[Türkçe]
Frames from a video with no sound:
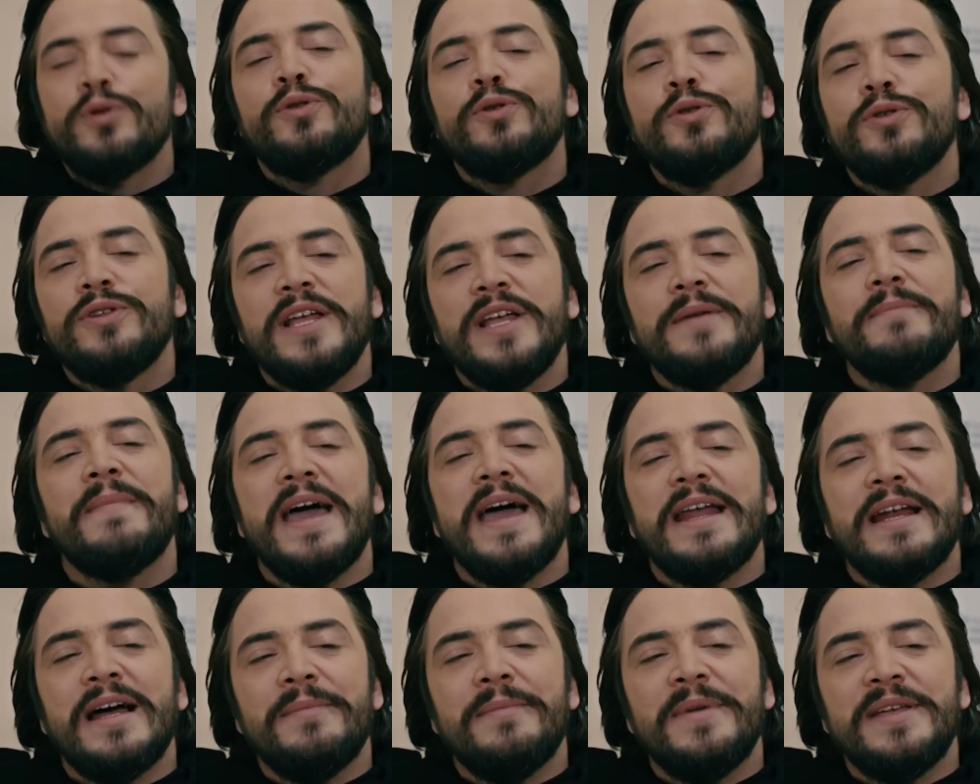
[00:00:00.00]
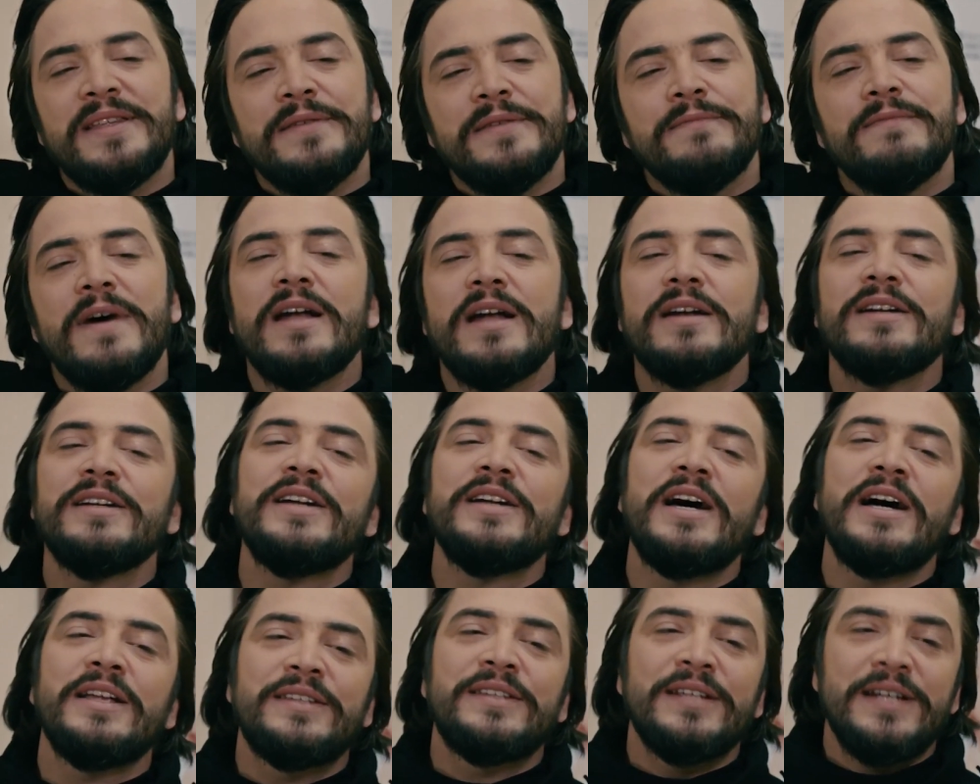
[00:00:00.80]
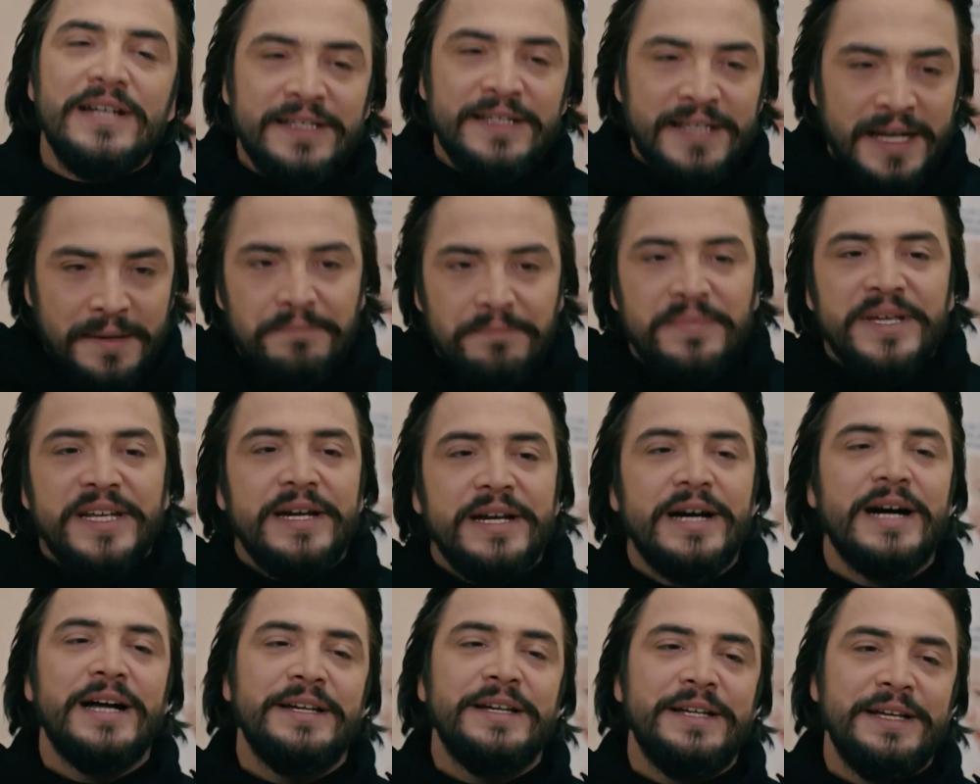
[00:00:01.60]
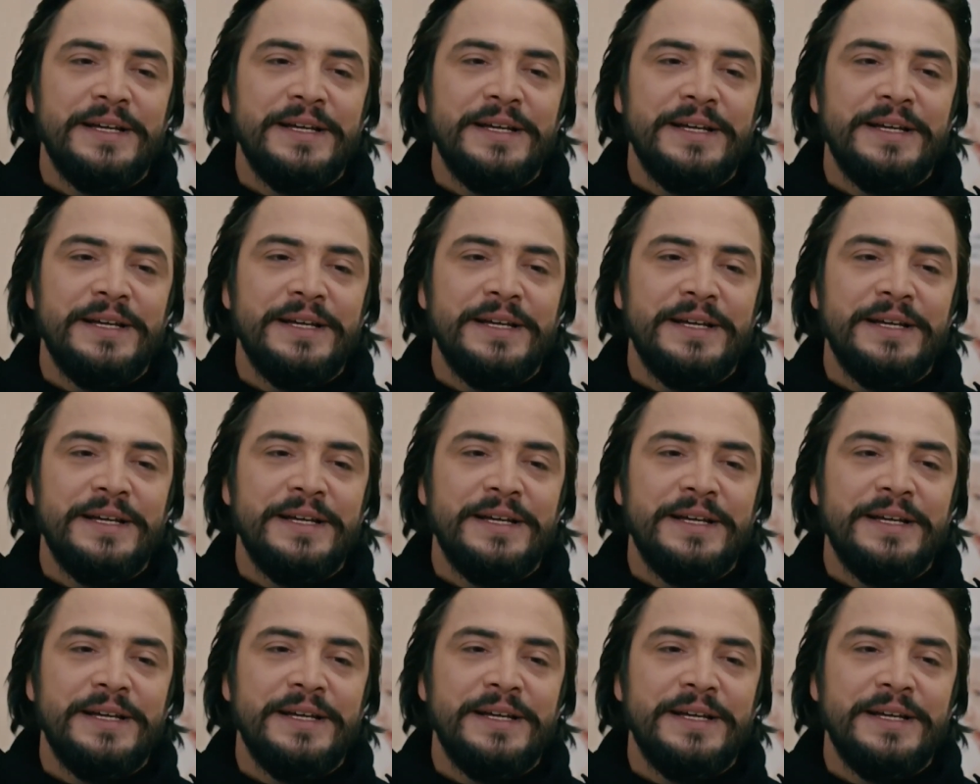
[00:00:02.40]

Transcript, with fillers: Güldüğünde merhametin varlığını hatırlatan biri